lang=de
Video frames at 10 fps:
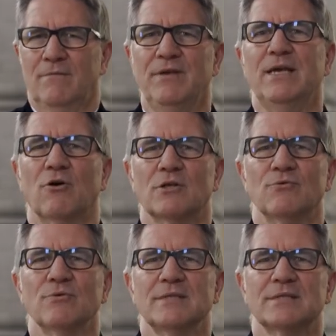Wie Gott
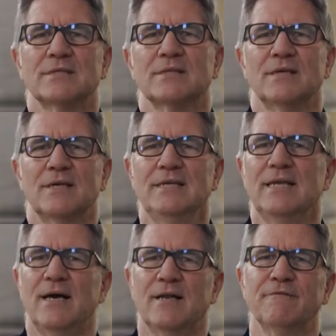uns in
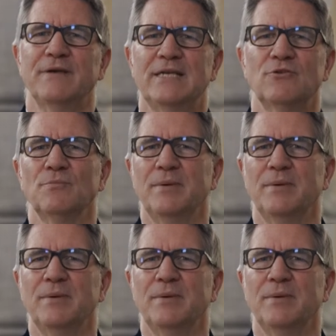der Anfechtung